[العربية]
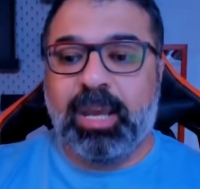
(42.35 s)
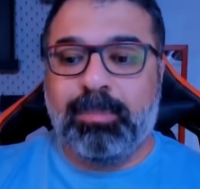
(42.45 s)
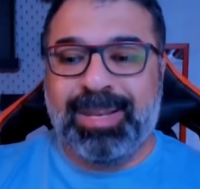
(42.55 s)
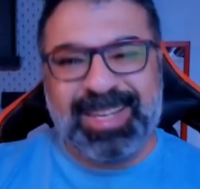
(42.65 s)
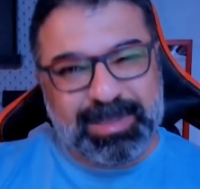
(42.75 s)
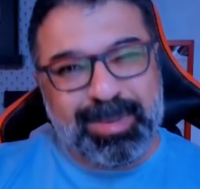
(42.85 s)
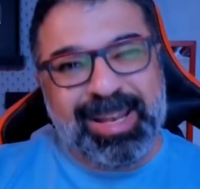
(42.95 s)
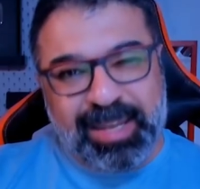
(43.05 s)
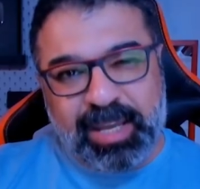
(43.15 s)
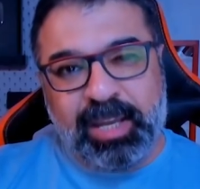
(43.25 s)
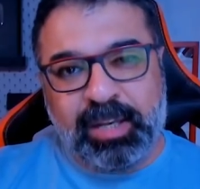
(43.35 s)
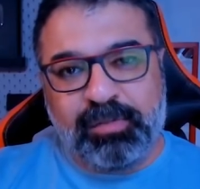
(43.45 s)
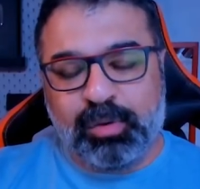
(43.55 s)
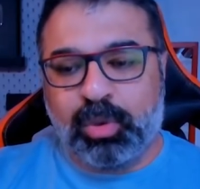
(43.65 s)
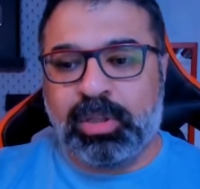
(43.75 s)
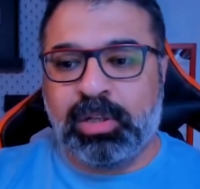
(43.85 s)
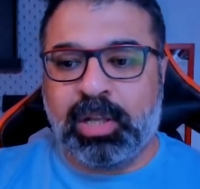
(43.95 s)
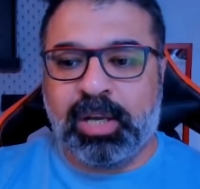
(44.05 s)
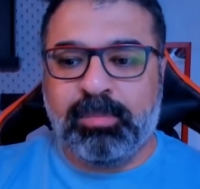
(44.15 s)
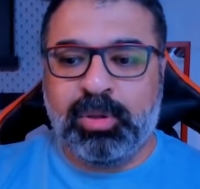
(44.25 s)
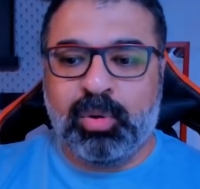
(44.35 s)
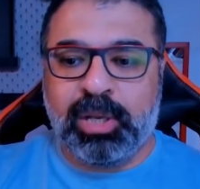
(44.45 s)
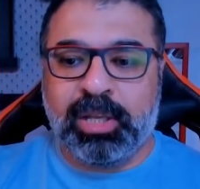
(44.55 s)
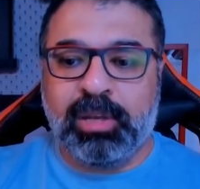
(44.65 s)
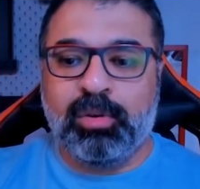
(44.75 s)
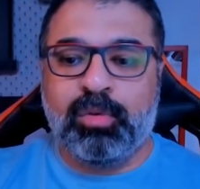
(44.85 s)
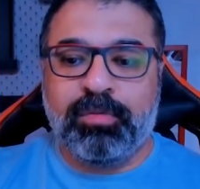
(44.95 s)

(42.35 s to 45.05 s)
بالنسبه لنا احنا في الوطن العربي ولكنه